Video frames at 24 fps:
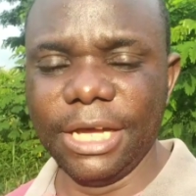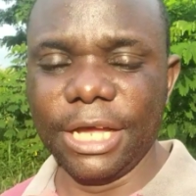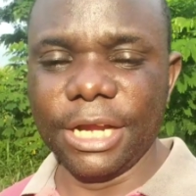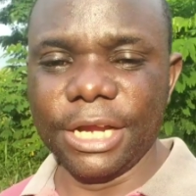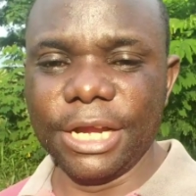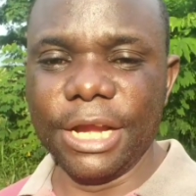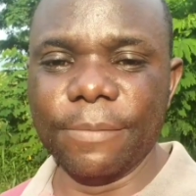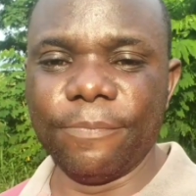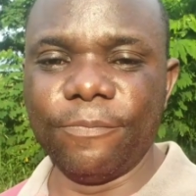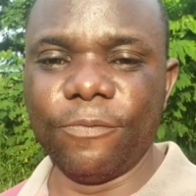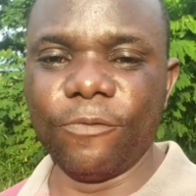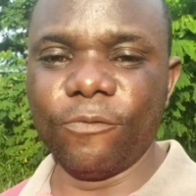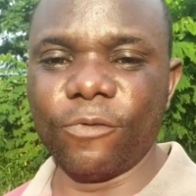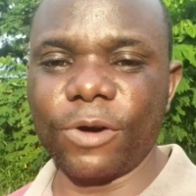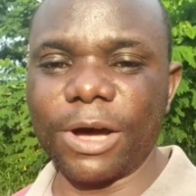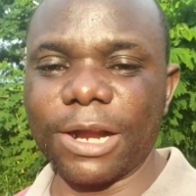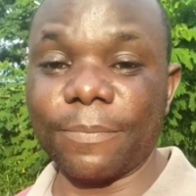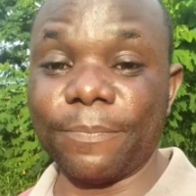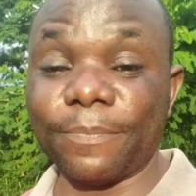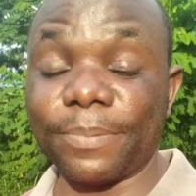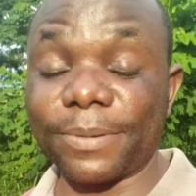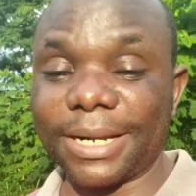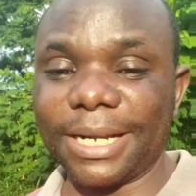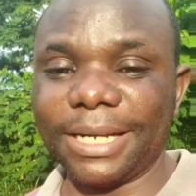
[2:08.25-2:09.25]
de pouvoir
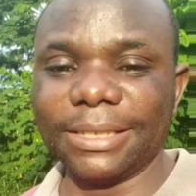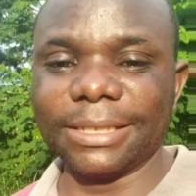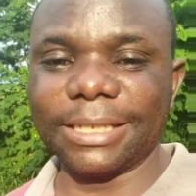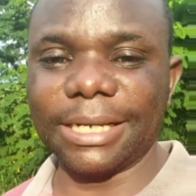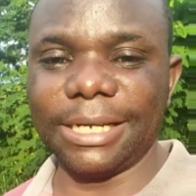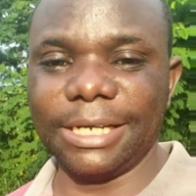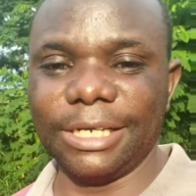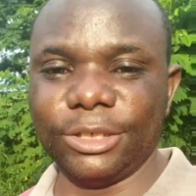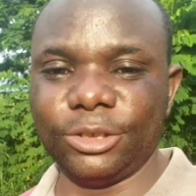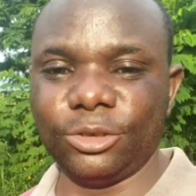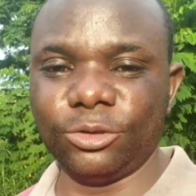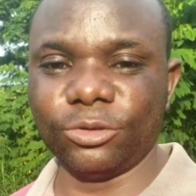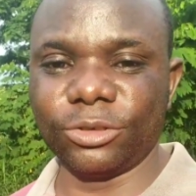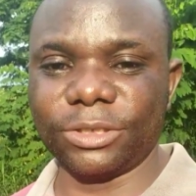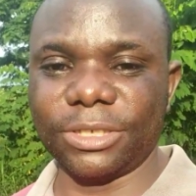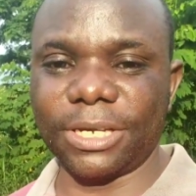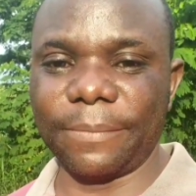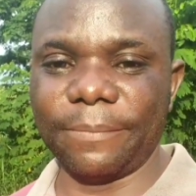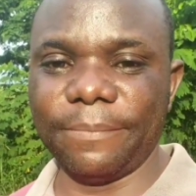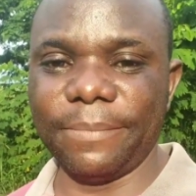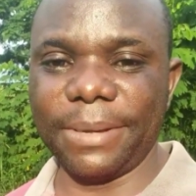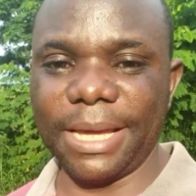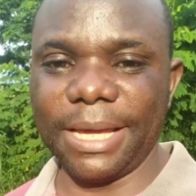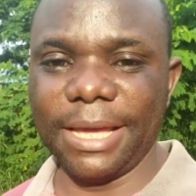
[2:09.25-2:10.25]
prendre les choses en
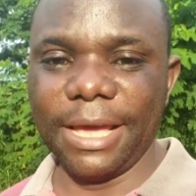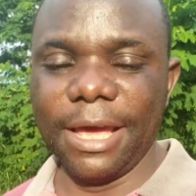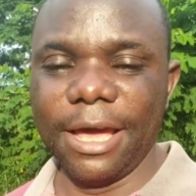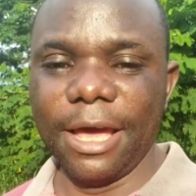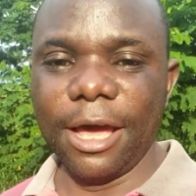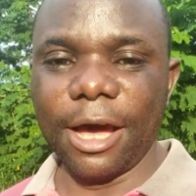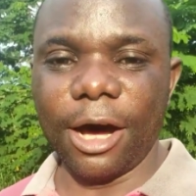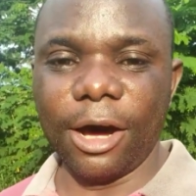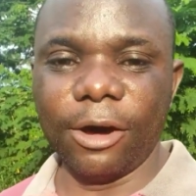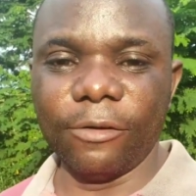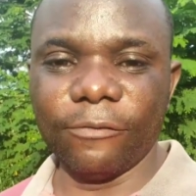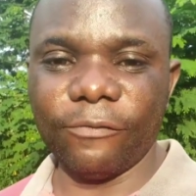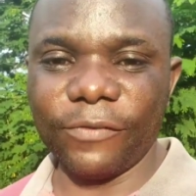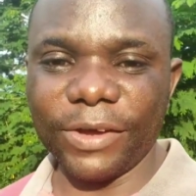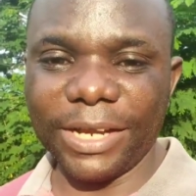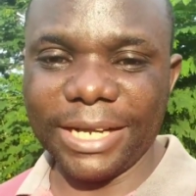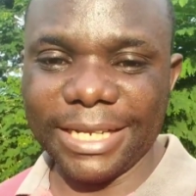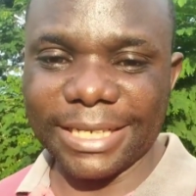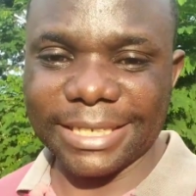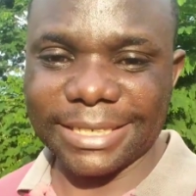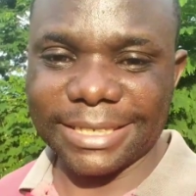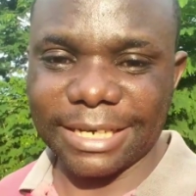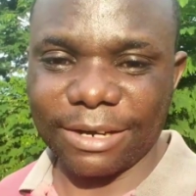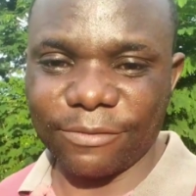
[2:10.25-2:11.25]
main, enfin de
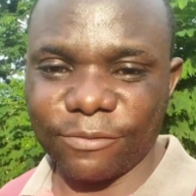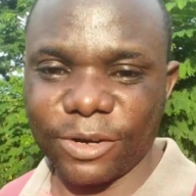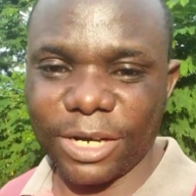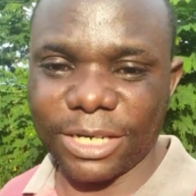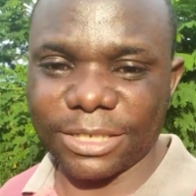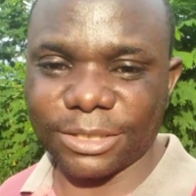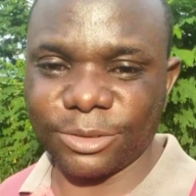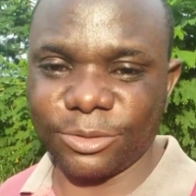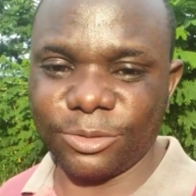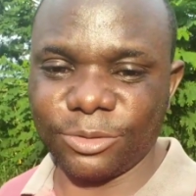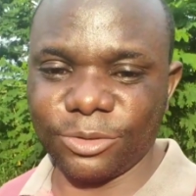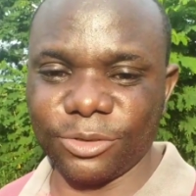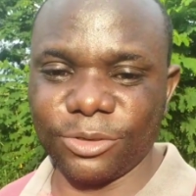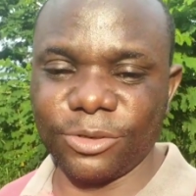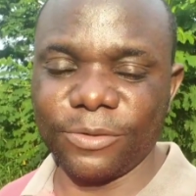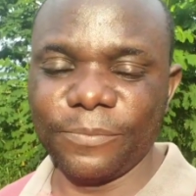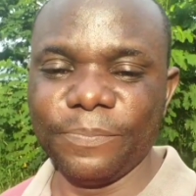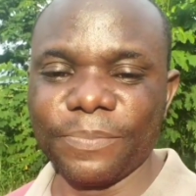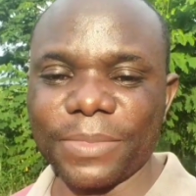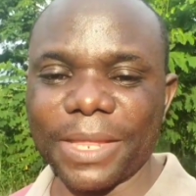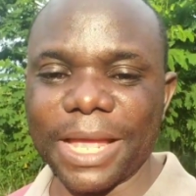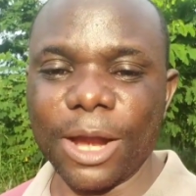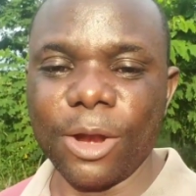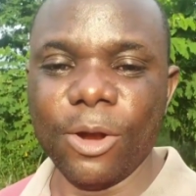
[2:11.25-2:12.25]
savoir que
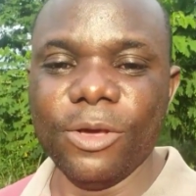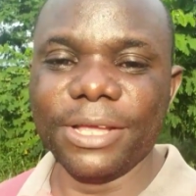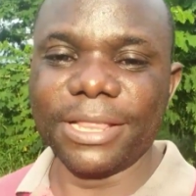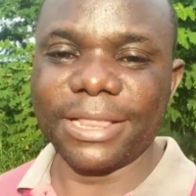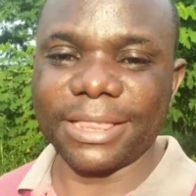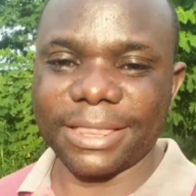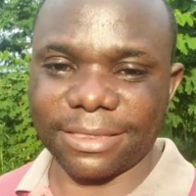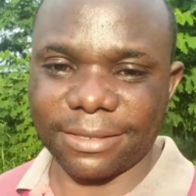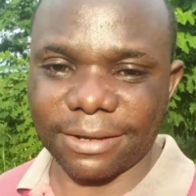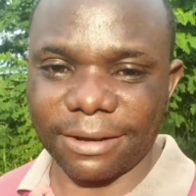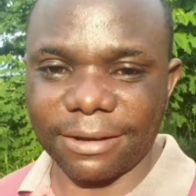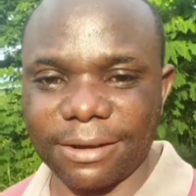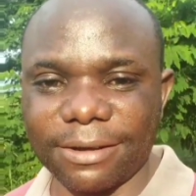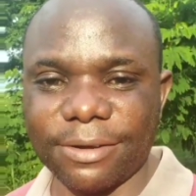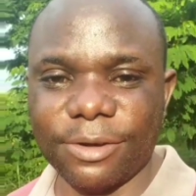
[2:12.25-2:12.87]
le temps